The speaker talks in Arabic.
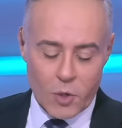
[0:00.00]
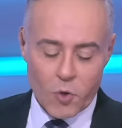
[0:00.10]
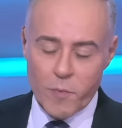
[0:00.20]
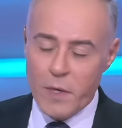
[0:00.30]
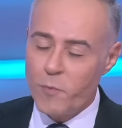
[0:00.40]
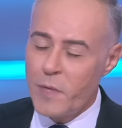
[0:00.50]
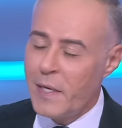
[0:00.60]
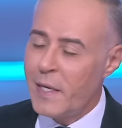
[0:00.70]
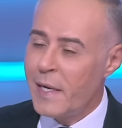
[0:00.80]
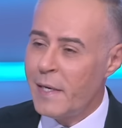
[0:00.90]
الحكومة
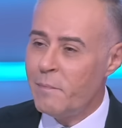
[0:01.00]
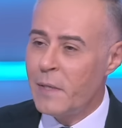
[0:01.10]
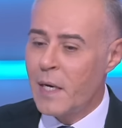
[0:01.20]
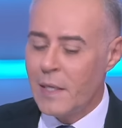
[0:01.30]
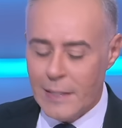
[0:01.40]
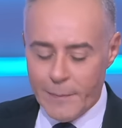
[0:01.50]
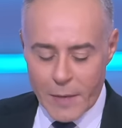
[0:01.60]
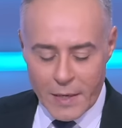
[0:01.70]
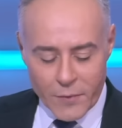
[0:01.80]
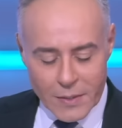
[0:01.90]
اللبنانية نجيب ميقاتي
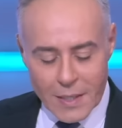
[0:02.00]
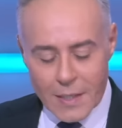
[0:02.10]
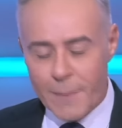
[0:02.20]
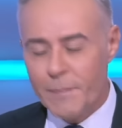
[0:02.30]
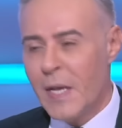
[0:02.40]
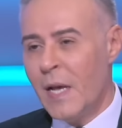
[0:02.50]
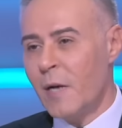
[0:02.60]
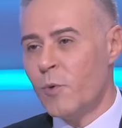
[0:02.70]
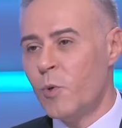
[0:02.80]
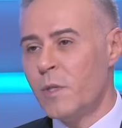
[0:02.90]
كيف تقرأ
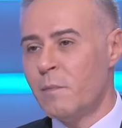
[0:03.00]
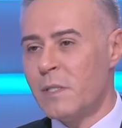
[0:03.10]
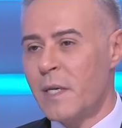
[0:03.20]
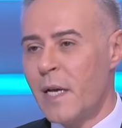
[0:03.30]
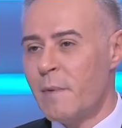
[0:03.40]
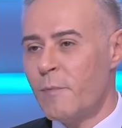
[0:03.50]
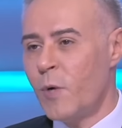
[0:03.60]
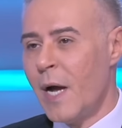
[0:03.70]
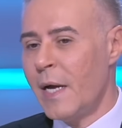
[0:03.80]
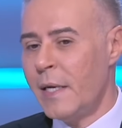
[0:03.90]
الجهود المصرية
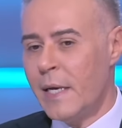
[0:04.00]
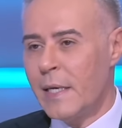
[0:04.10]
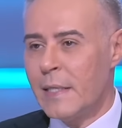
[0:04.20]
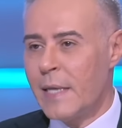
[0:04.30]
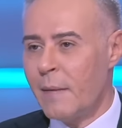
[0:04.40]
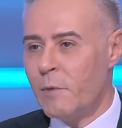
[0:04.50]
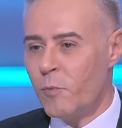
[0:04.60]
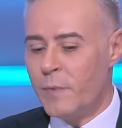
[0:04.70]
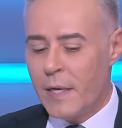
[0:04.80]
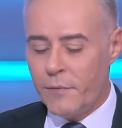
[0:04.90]
المبذولة حاليا لدعم
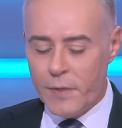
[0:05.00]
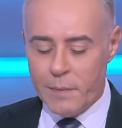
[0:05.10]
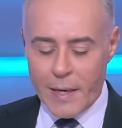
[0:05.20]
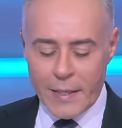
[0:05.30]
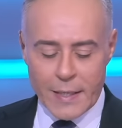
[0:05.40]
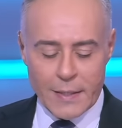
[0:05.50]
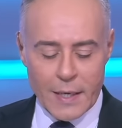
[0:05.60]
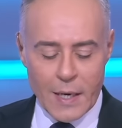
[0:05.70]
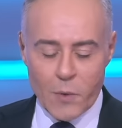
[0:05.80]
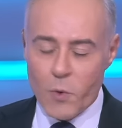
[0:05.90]
لبنان في محنته
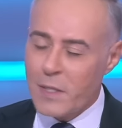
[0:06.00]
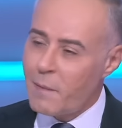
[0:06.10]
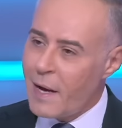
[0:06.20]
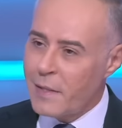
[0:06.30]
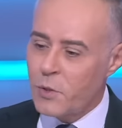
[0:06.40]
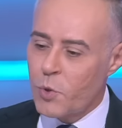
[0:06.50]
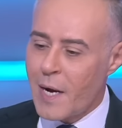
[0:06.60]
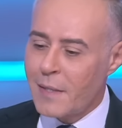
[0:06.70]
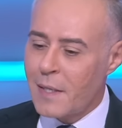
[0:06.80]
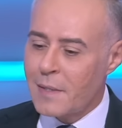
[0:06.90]
وطبعا
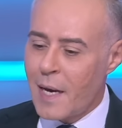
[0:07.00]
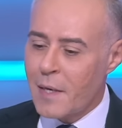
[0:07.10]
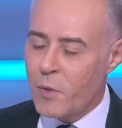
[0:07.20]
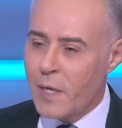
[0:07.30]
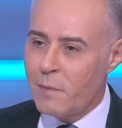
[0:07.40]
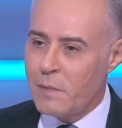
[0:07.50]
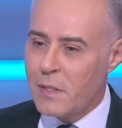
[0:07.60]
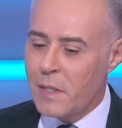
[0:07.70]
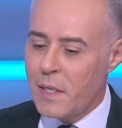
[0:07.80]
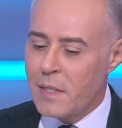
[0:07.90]
سرعة التحرك
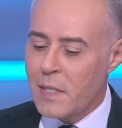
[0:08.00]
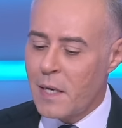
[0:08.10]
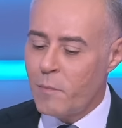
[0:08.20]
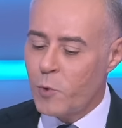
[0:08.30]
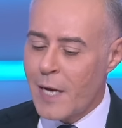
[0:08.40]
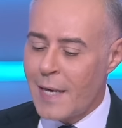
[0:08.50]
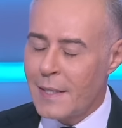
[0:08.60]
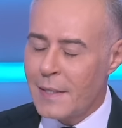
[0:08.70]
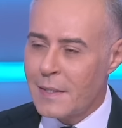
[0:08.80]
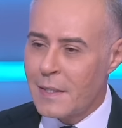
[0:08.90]
المصري لإيصال
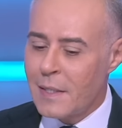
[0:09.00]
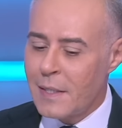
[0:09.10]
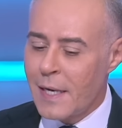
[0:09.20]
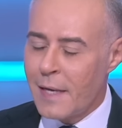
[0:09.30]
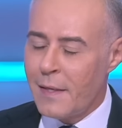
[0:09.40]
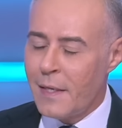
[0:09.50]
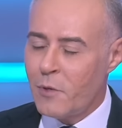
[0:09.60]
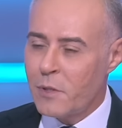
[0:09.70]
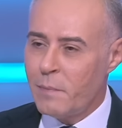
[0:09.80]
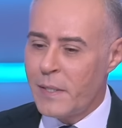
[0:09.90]
مساعدات إغاثية
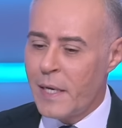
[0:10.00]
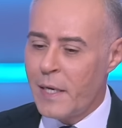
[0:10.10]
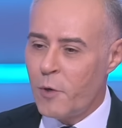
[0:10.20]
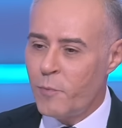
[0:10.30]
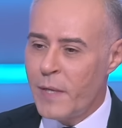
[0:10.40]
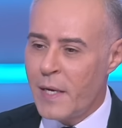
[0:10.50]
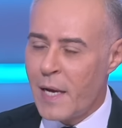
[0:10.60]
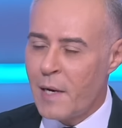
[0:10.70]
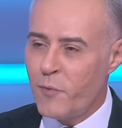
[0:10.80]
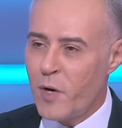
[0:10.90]
وطبية إلى لبنان
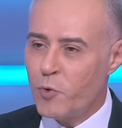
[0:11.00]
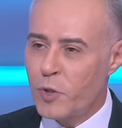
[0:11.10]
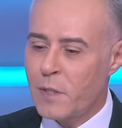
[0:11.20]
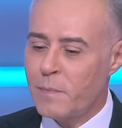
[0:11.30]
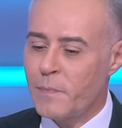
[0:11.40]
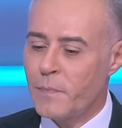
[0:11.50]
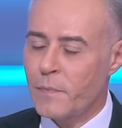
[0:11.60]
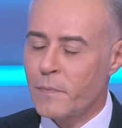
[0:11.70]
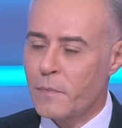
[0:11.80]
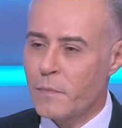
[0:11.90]
على الفور
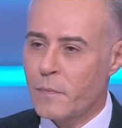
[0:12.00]
شوف